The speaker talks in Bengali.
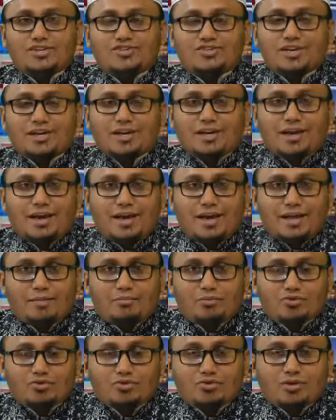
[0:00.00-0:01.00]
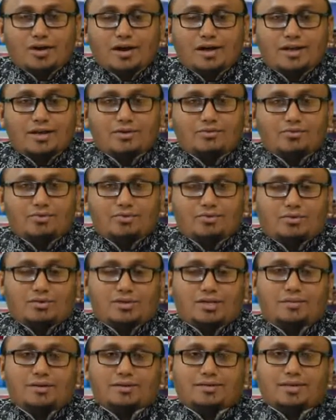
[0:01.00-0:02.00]
সে এর মধ্যখানে কোনো
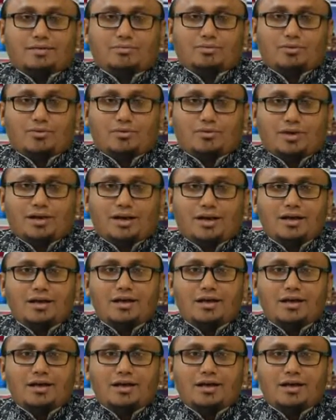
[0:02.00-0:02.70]
কথাবার্তা বলল না